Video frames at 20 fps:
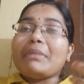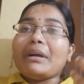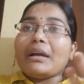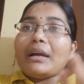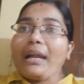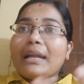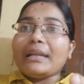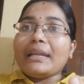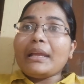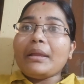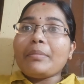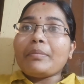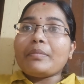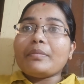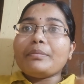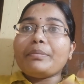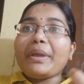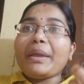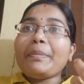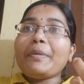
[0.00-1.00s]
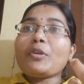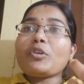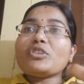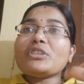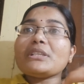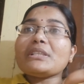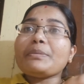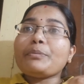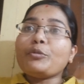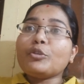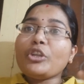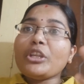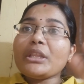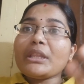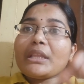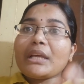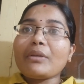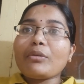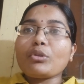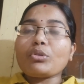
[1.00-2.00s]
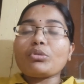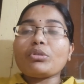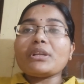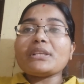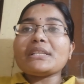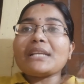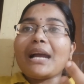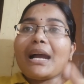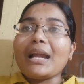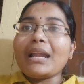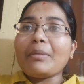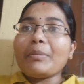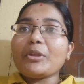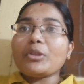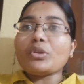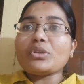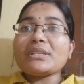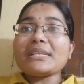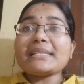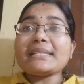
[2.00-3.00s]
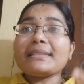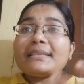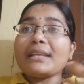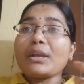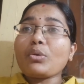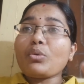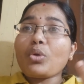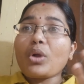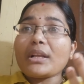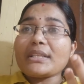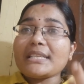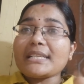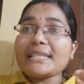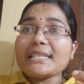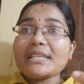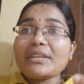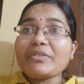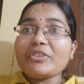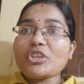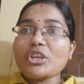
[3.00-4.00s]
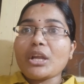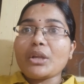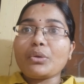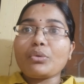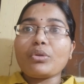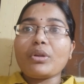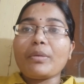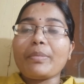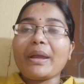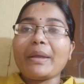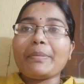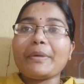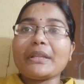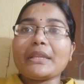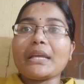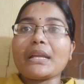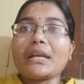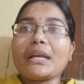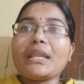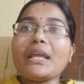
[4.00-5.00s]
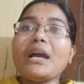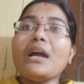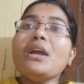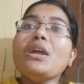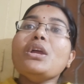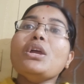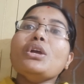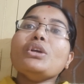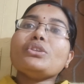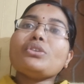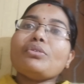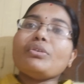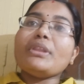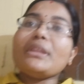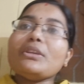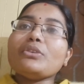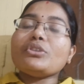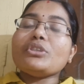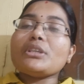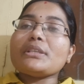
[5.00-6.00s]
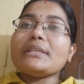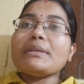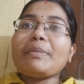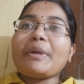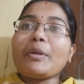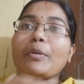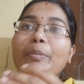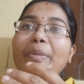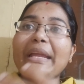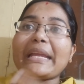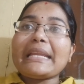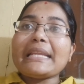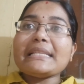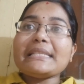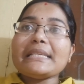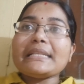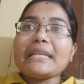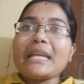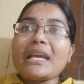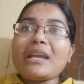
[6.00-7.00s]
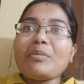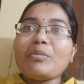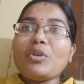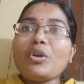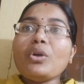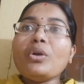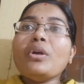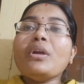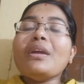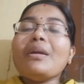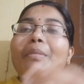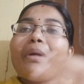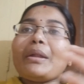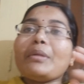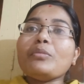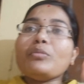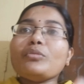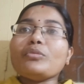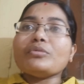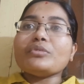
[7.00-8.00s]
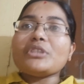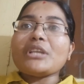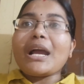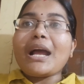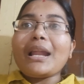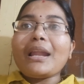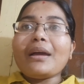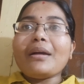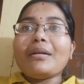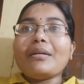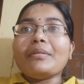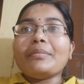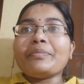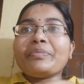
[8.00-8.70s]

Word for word: మా అంటే బేబీకి వచ్చేసి పుట్టిన తర్వాత కూడా చాలా మంది వచ్చేసి ఎక్కువగా చిన్న చిన్న విషయానికి కూడా భయపడతారు కదా సో అంతే వచ్చేసి మనం ప్రెగ్నెన్సీ టైంలో మనం చాలా